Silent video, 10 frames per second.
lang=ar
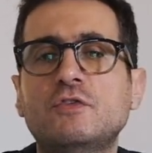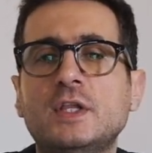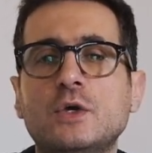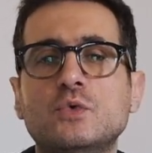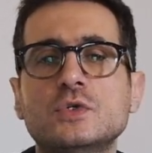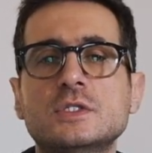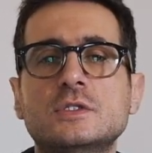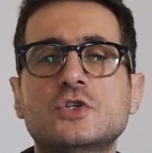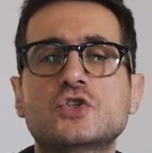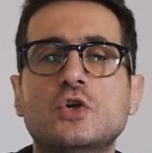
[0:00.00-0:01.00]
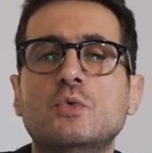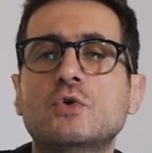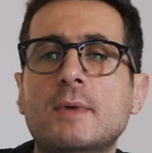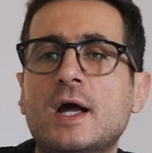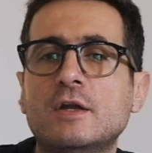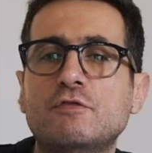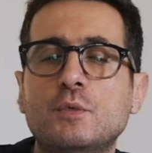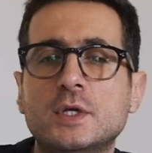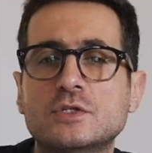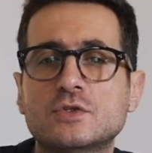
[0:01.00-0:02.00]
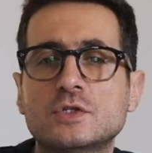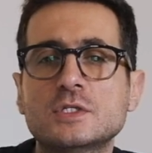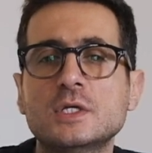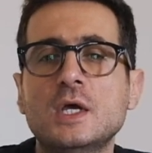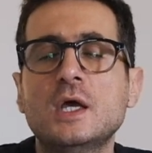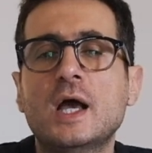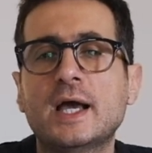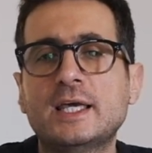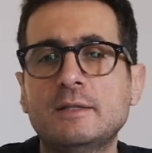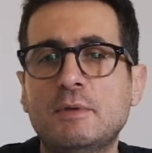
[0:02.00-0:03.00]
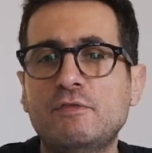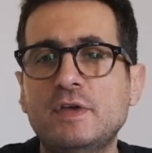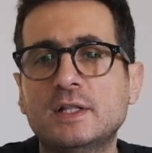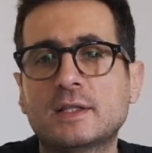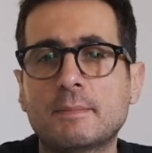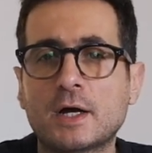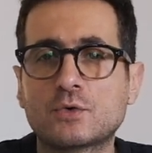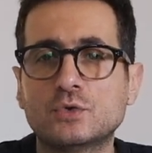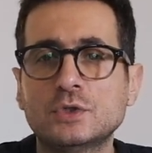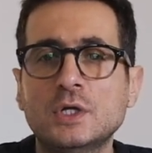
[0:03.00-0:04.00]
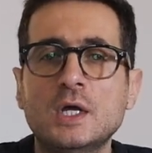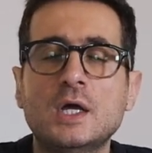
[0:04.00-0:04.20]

فيديوز تشتغلون مع انفلونسرز اكيد بالفيلد تبعكم